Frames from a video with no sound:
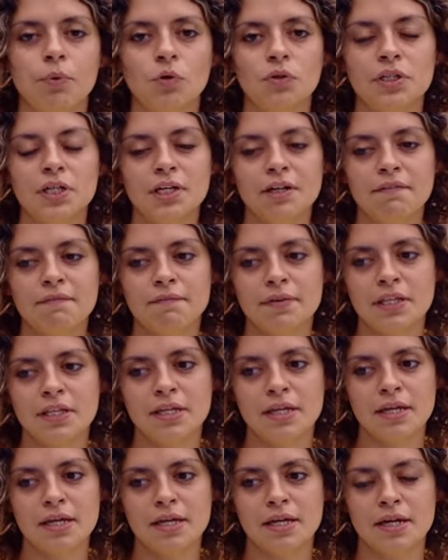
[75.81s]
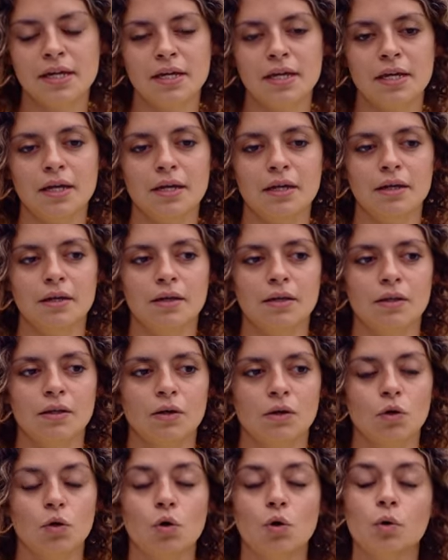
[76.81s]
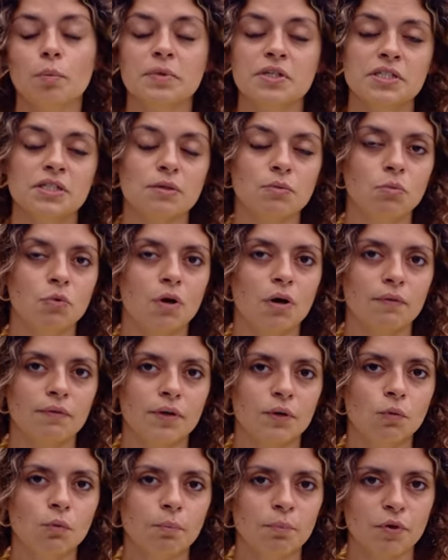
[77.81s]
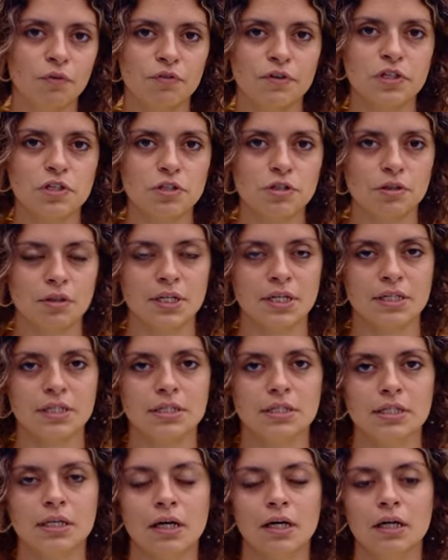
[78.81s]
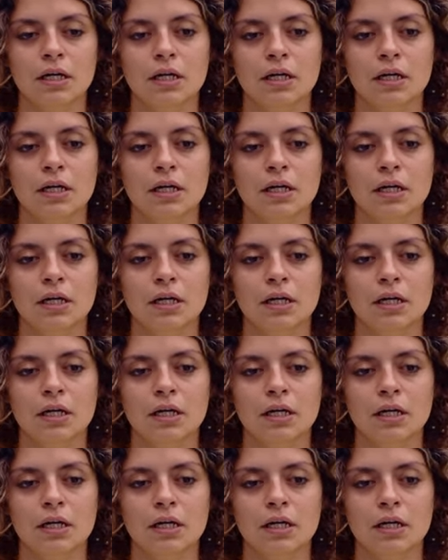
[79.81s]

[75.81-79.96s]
Poter vedere come si muove un professionista